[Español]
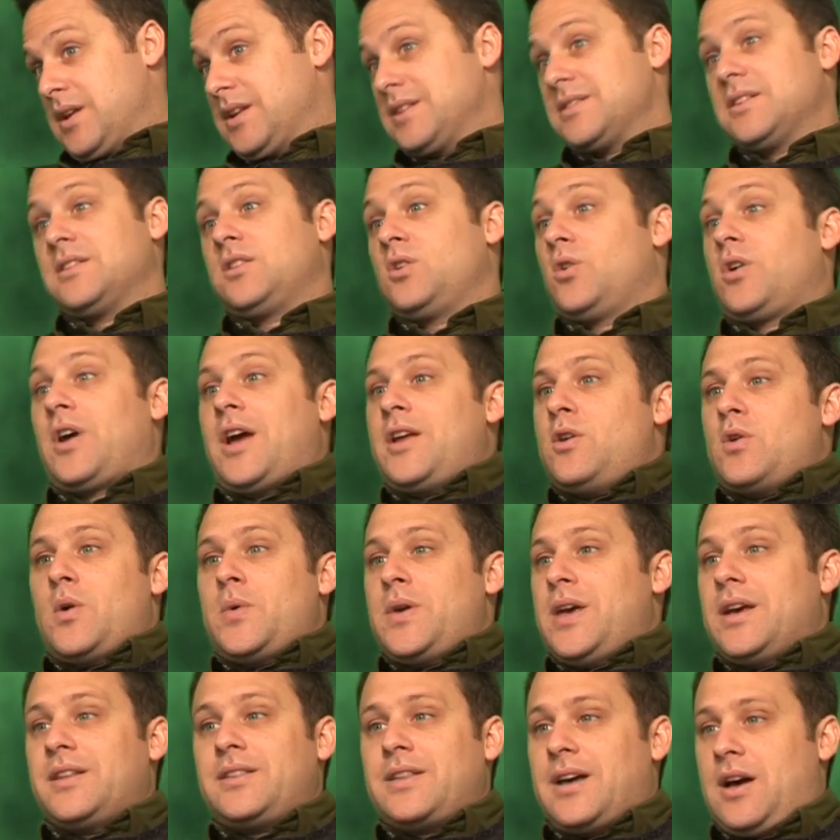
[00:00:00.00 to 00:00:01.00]
en el sentido que ahí no
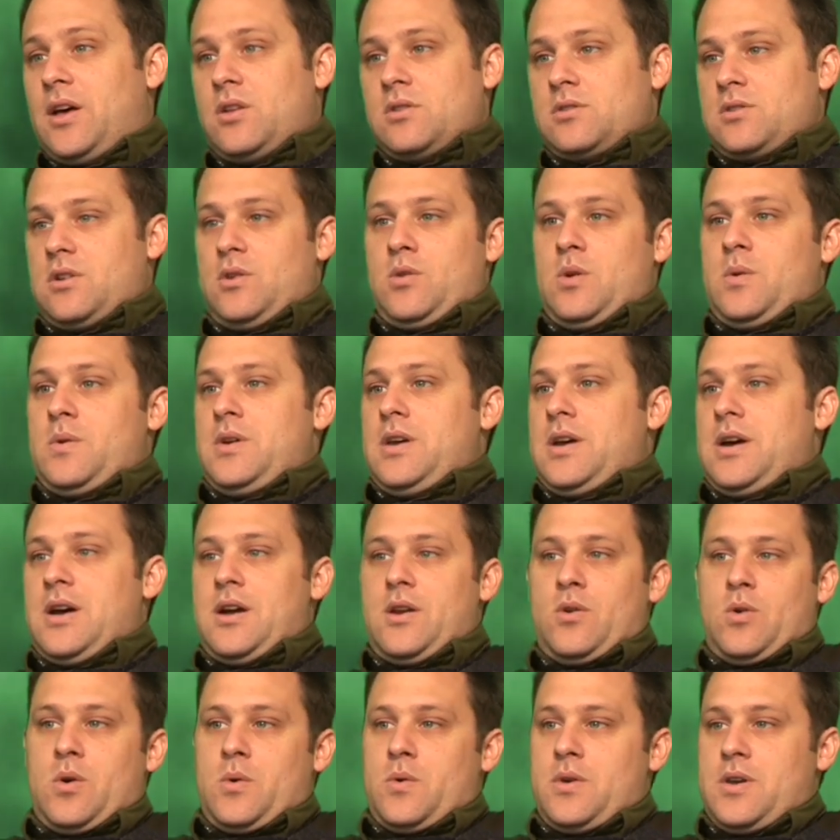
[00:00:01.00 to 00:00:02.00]
había estado, o sea, no
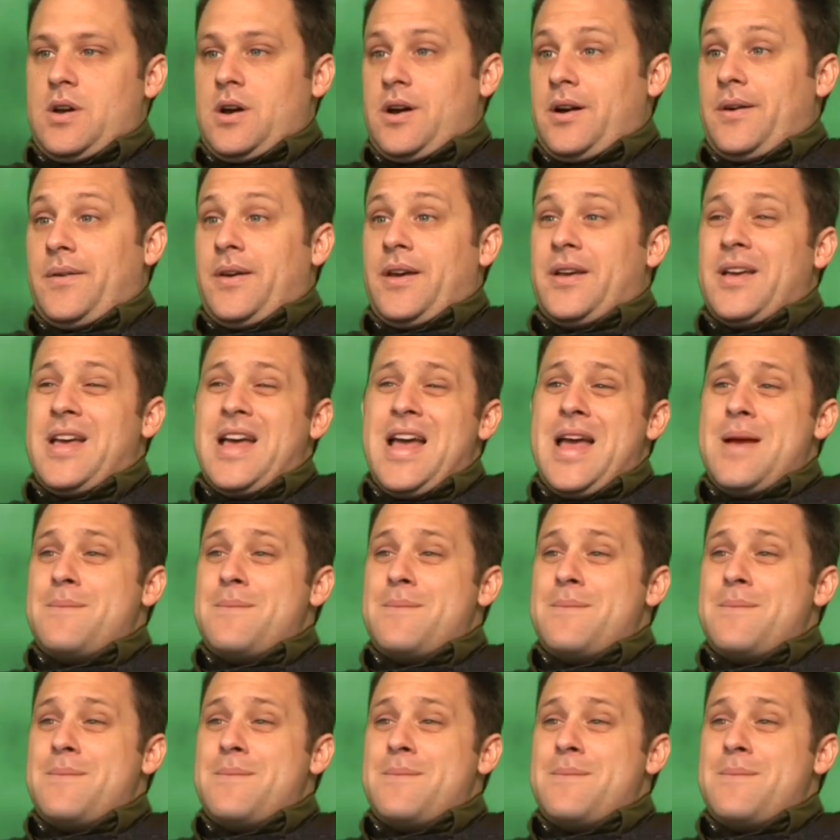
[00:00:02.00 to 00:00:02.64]
había, no había, eh,